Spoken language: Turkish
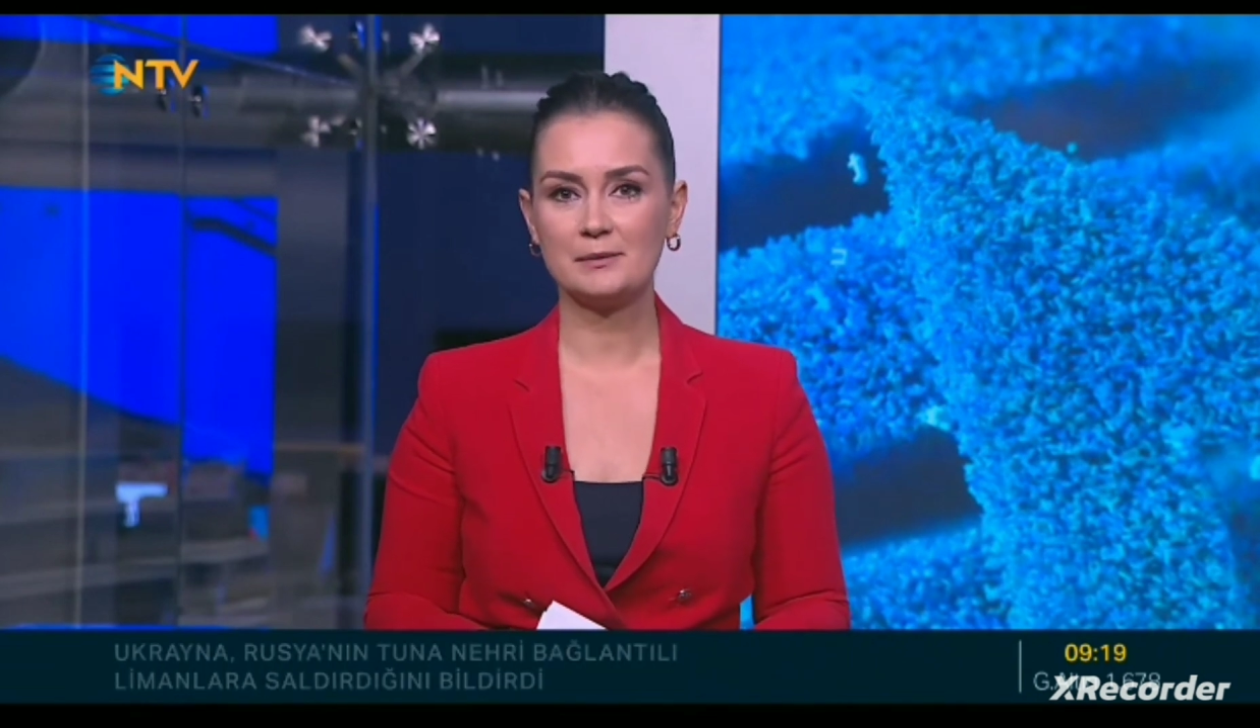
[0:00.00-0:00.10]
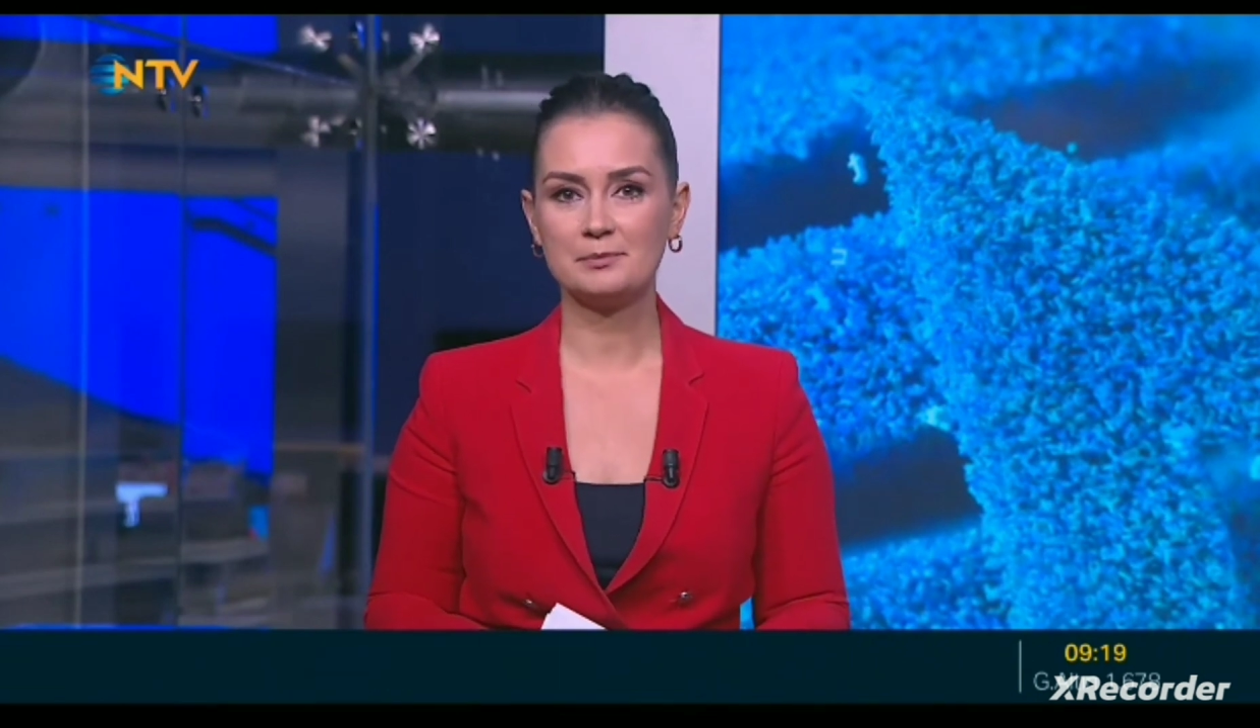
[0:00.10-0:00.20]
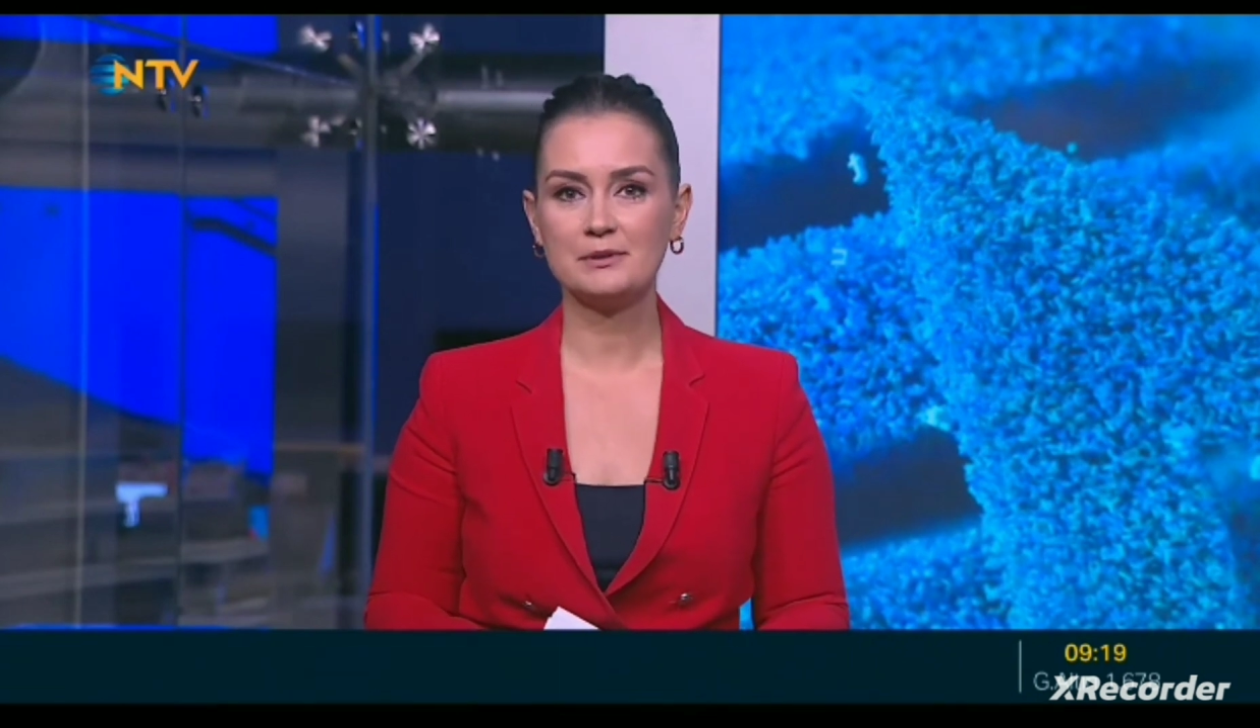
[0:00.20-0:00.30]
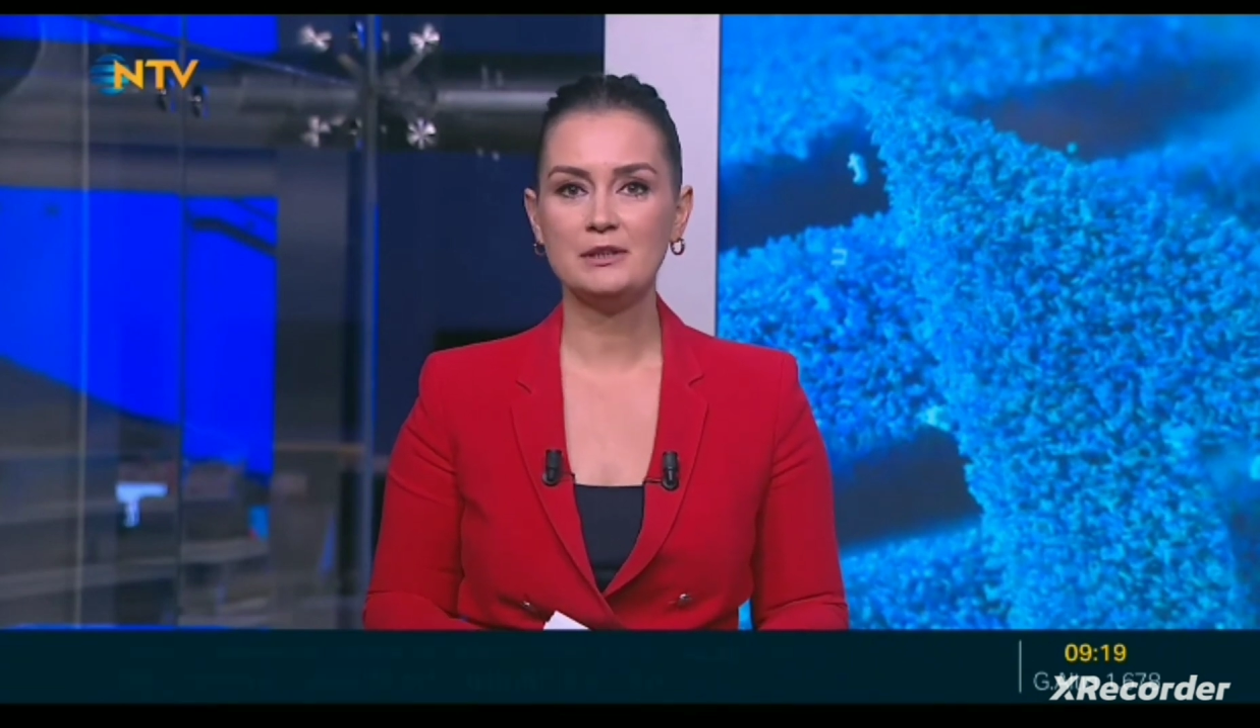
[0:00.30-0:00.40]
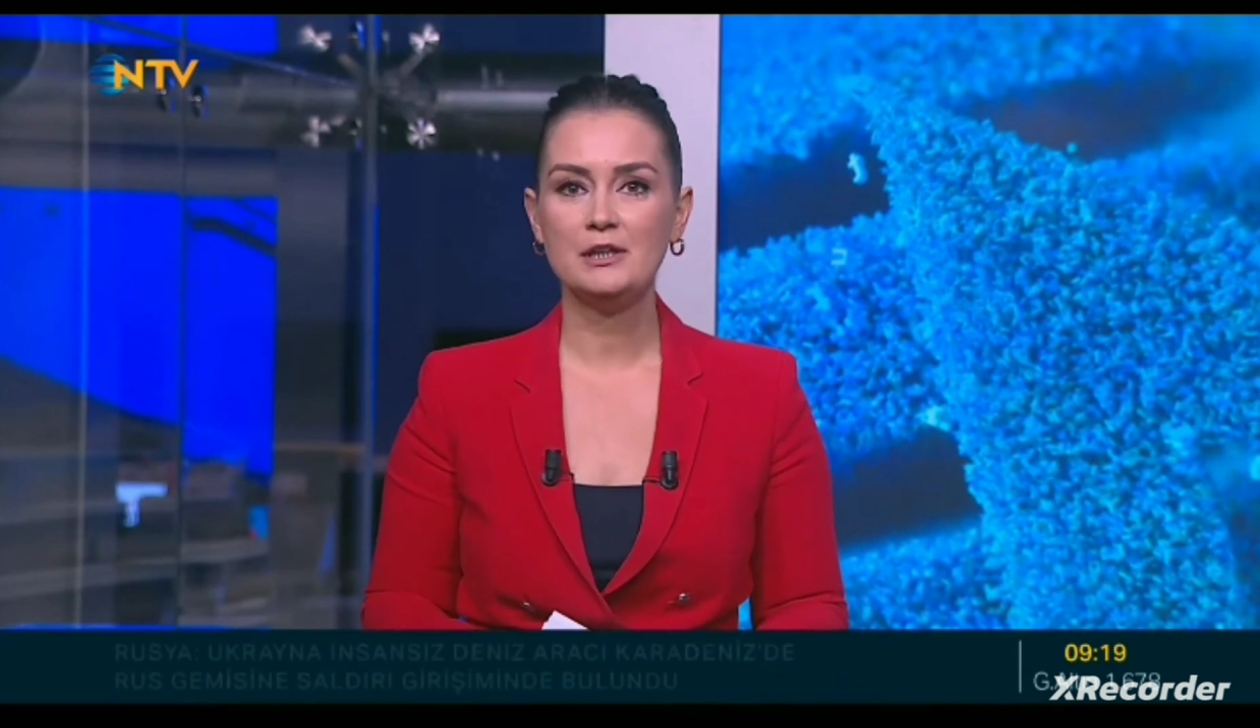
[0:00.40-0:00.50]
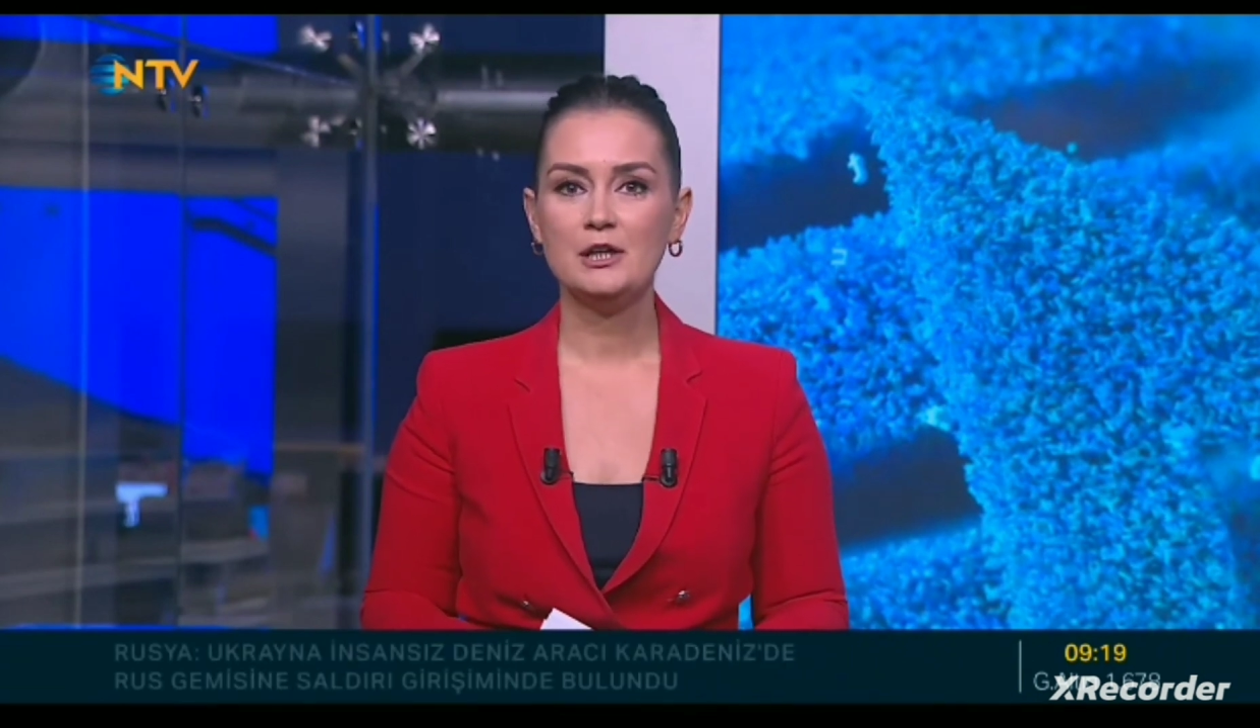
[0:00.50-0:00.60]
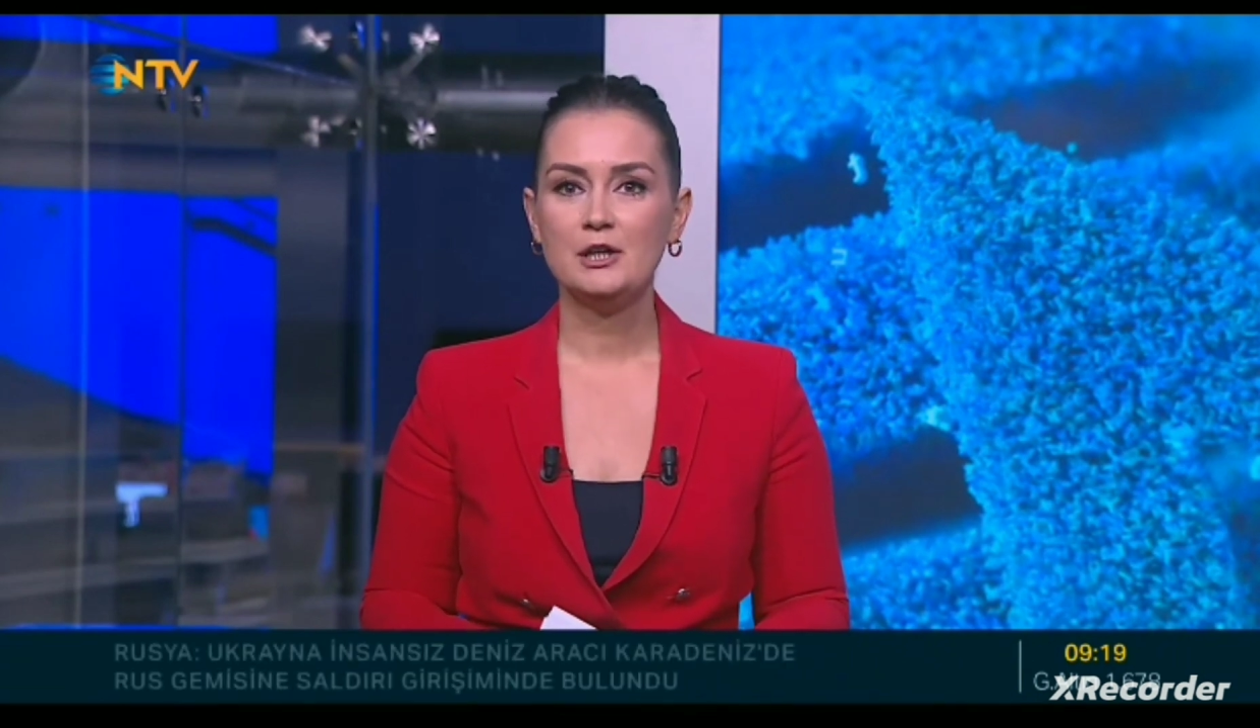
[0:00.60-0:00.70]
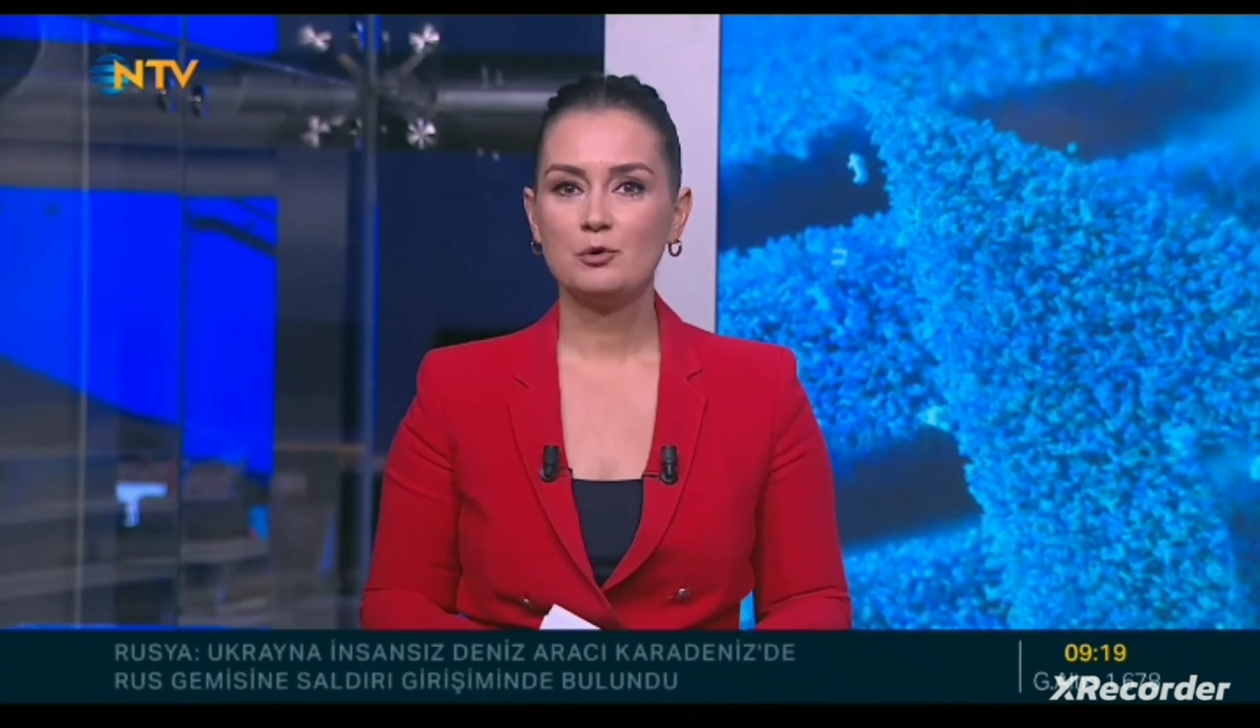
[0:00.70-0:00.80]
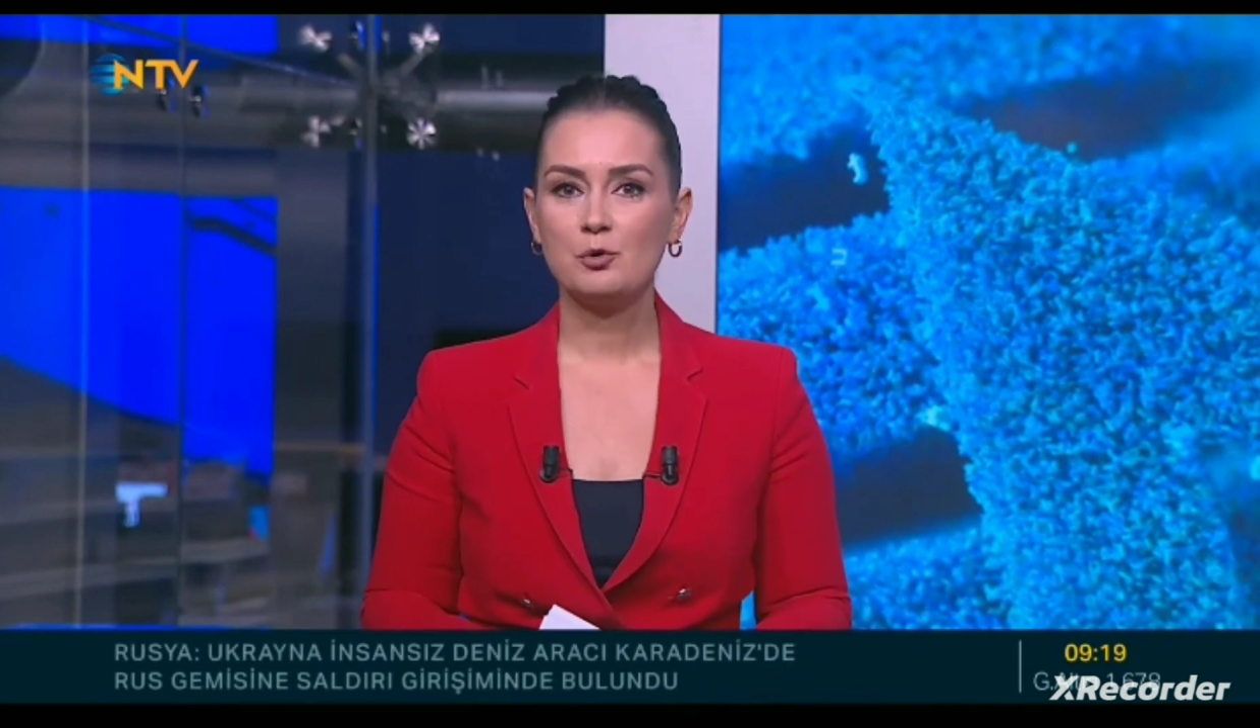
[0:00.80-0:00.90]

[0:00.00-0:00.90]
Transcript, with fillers: yapı